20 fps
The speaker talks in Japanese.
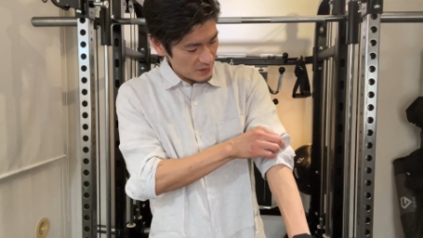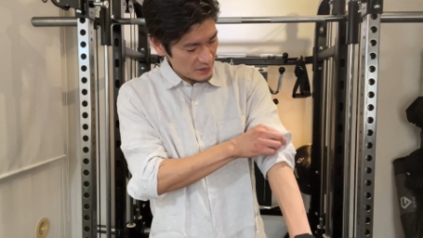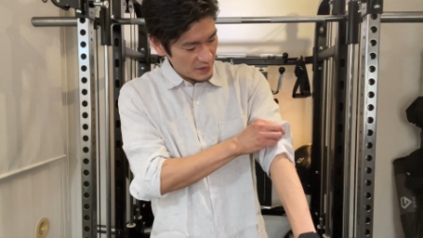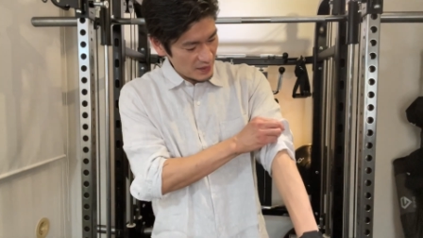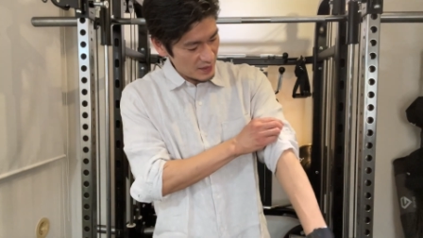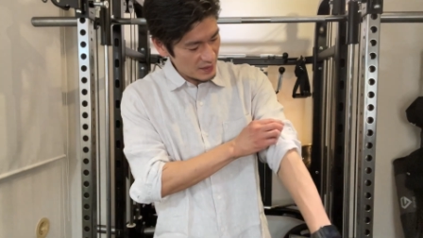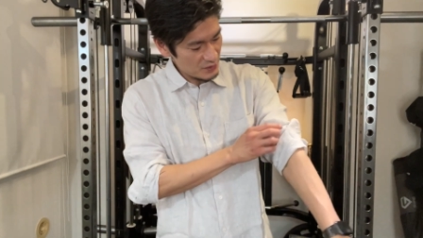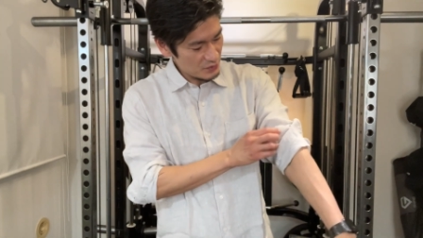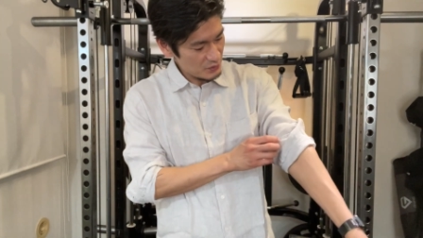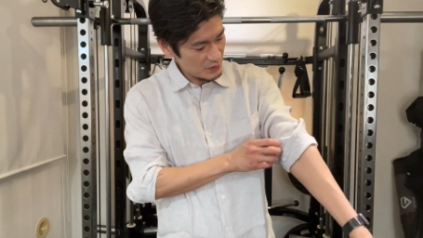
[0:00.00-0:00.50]
まあ、
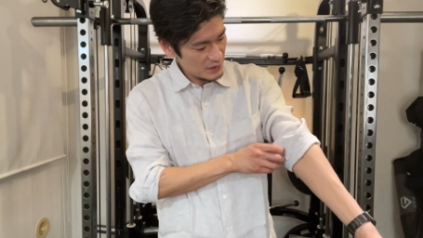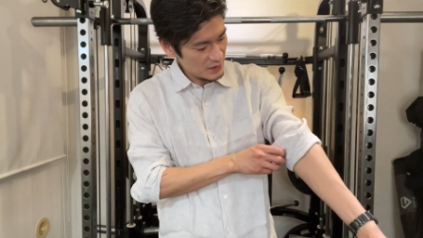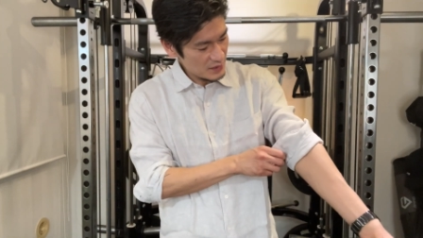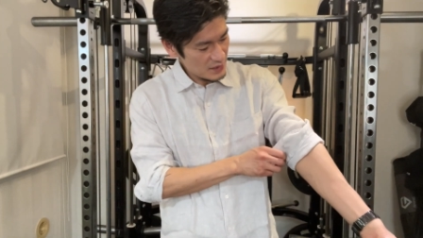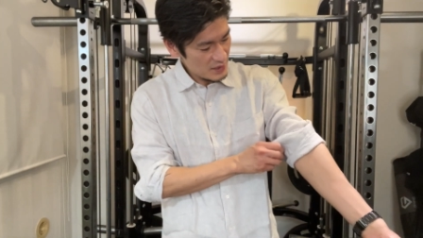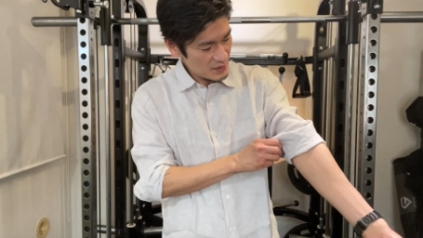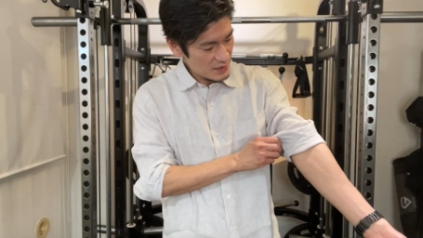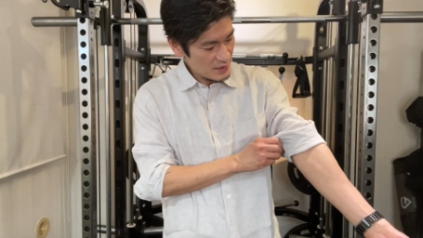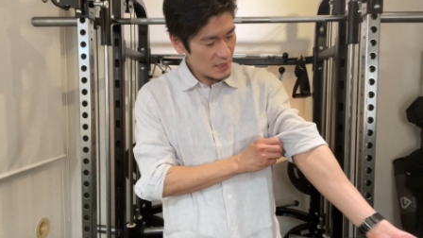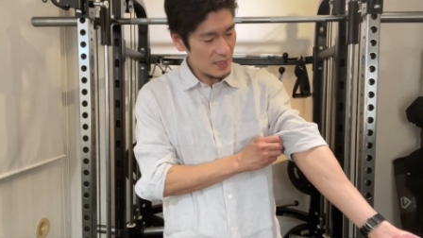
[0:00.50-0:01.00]
長袖
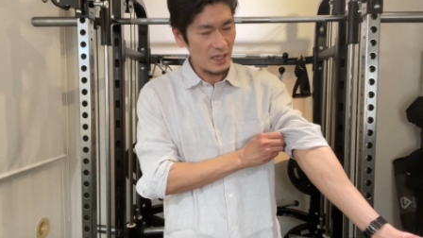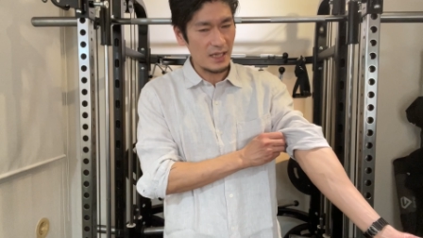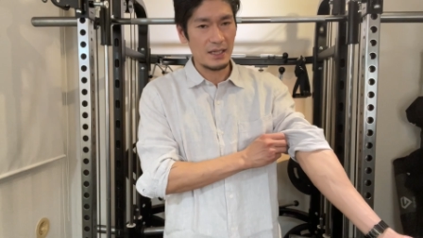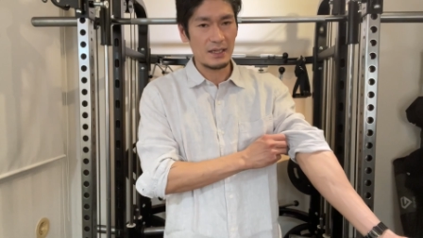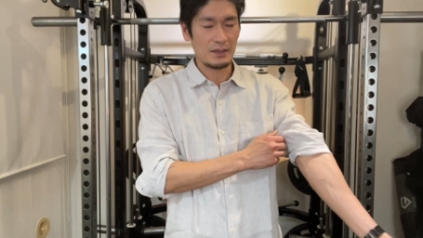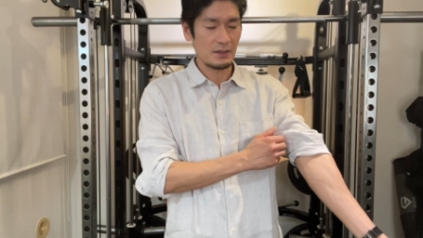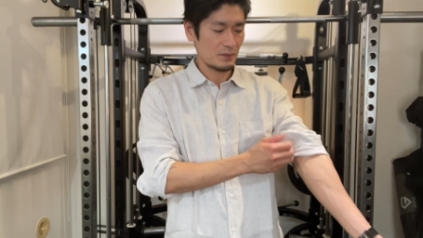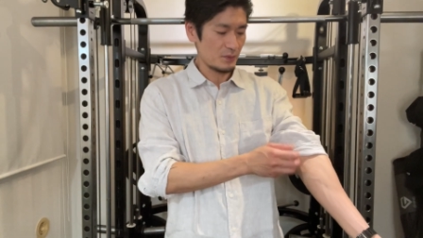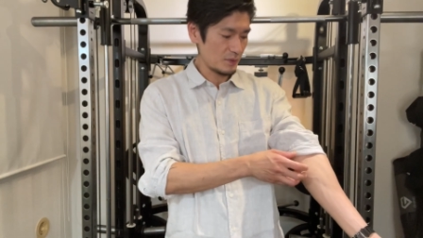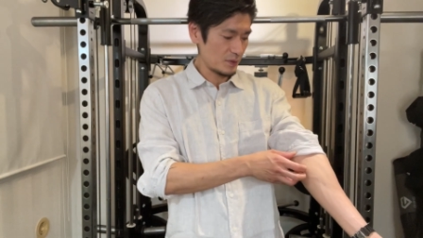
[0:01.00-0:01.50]
にし
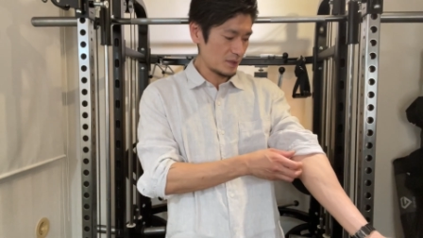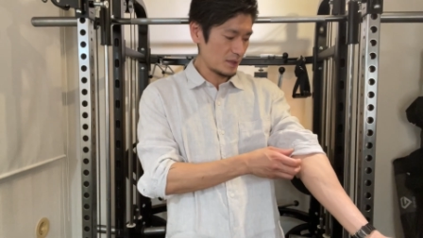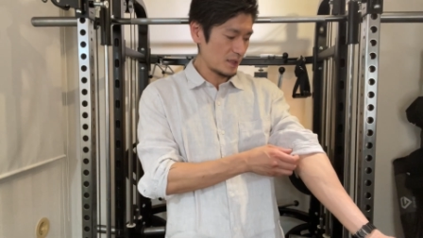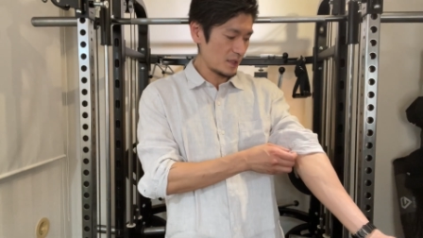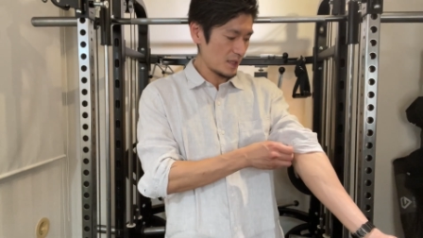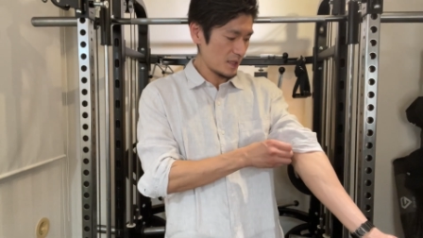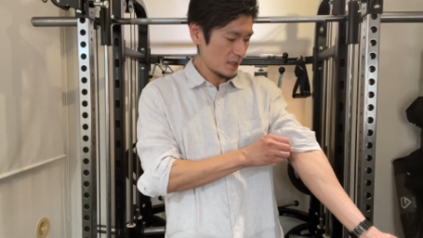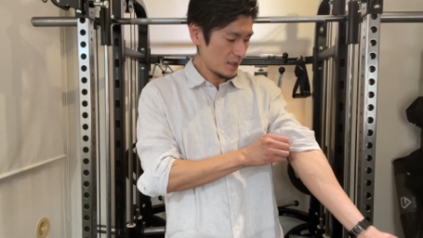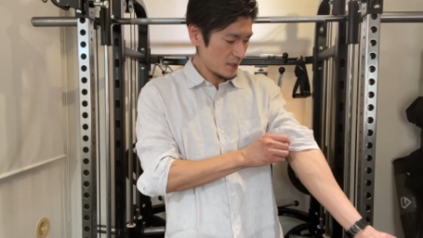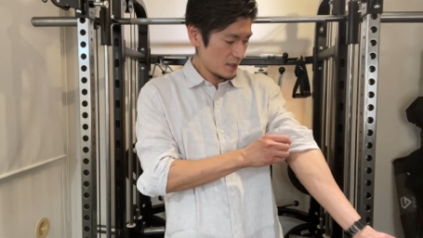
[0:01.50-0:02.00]
てこうやって
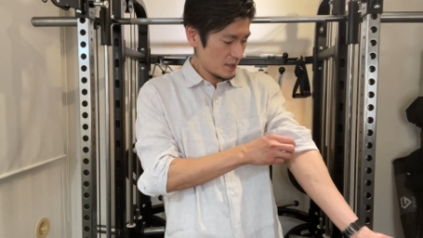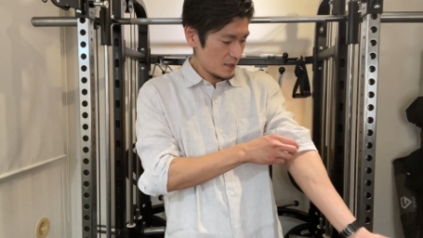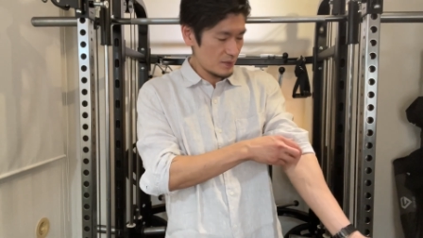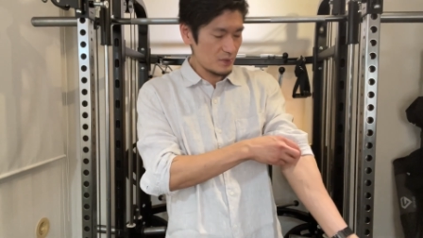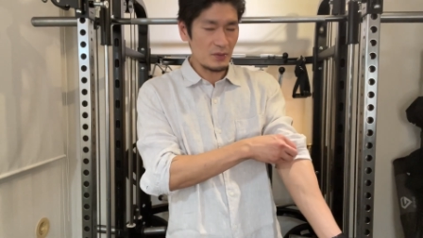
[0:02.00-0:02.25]
ね